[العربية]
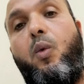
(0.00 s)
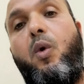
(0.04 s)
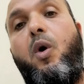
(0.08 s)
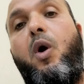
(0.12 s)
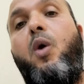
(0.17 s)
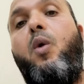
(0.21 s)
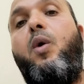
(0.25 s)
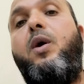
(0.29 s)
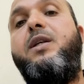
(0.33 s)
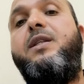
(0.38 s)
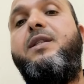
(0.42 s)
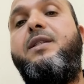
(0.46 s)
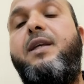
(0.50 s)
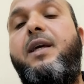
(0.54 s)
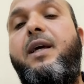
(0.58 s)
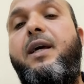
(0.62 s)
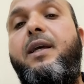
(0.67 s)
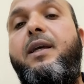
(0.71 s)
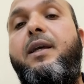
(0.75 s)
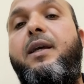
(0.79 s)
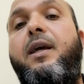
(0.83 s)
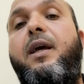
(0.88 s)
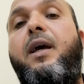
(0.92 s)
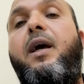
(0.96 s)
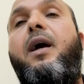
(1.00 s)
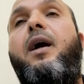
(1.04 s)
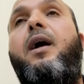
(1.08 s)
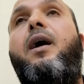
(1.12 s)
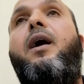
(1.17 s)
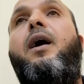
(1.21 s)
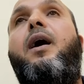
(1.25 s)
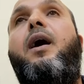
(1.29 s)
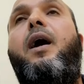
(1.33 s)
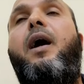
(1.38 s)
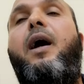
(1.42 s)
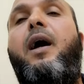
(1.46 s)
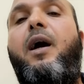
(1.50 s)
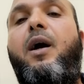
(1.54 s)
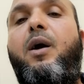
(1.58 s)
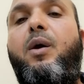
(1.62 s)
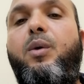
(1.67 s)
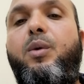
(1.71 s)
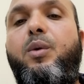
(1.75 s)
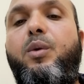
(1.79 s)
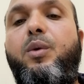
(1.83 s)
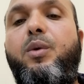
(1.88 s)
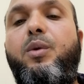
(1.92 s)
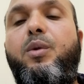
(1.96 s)
وهو ازاي
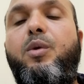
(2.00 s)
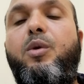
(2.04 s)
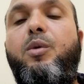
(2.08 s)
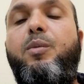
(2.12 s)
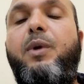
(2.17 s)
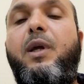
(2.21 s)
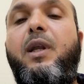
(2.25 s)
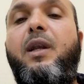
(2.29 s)
أعوذ